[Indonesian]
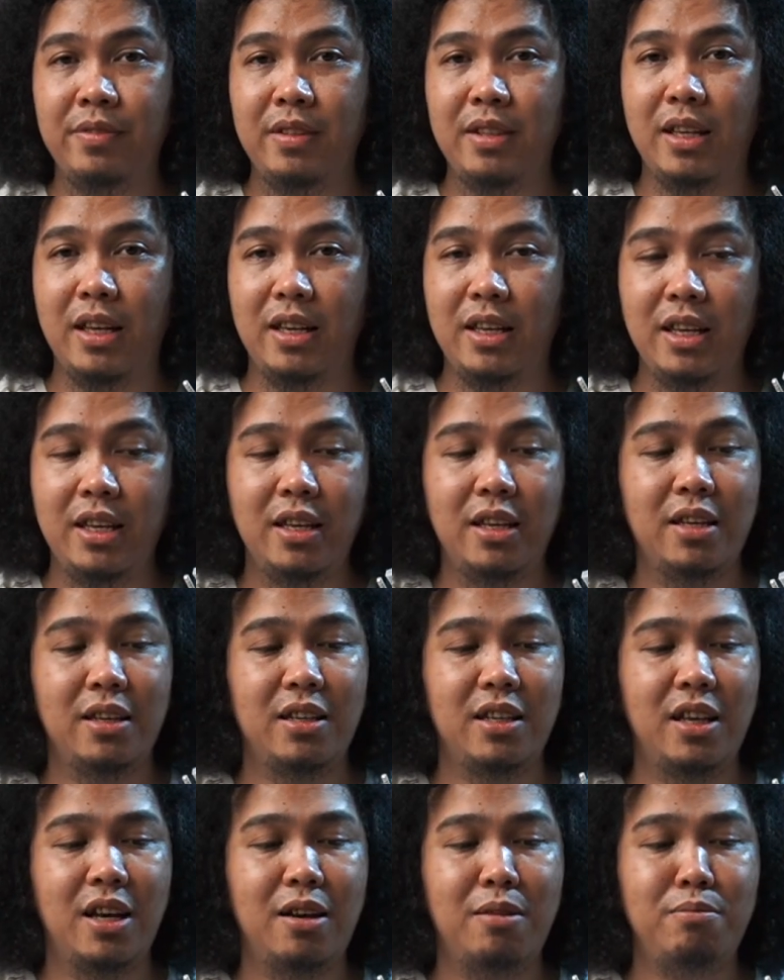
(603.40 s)
jadi
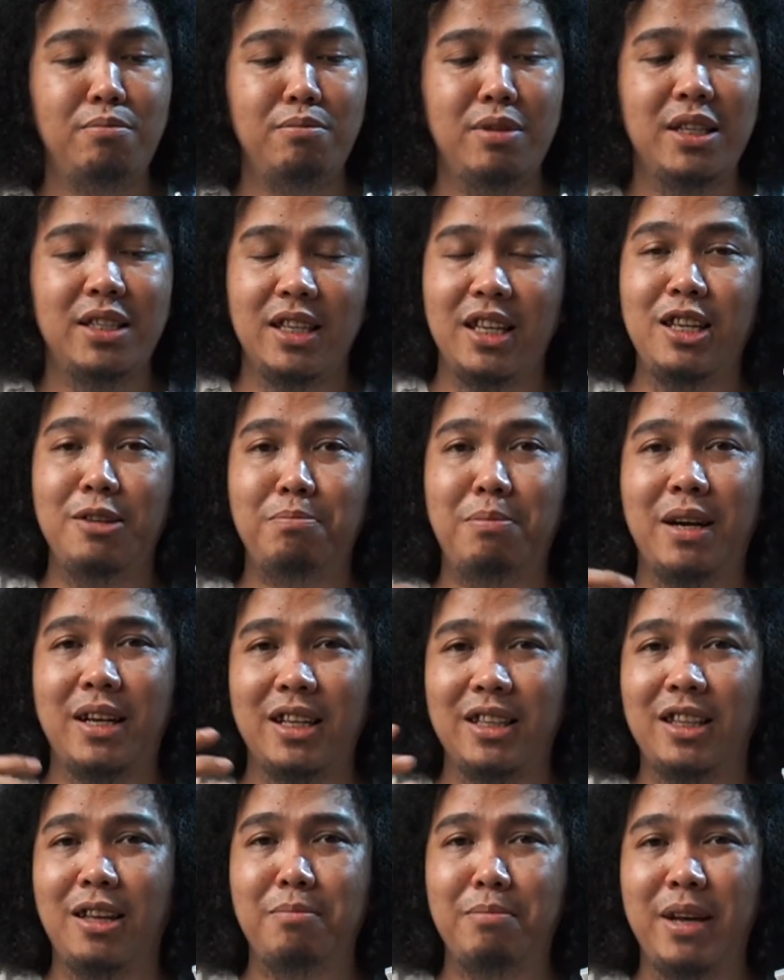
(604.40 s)
ya bisa
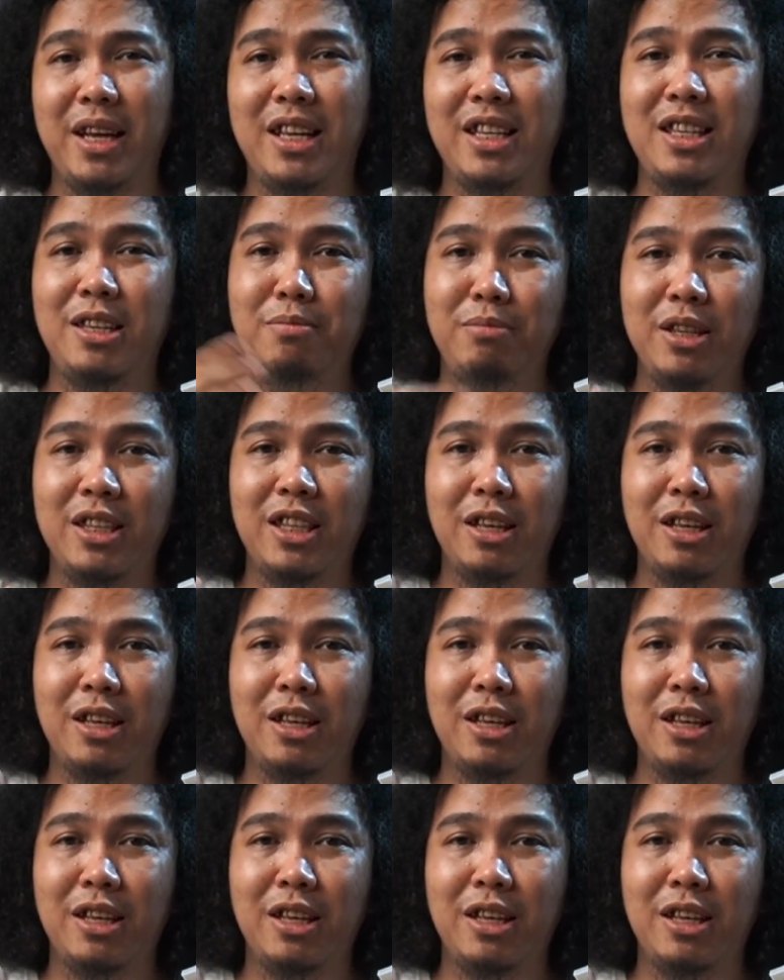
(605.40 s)
dipakai tanpa RGB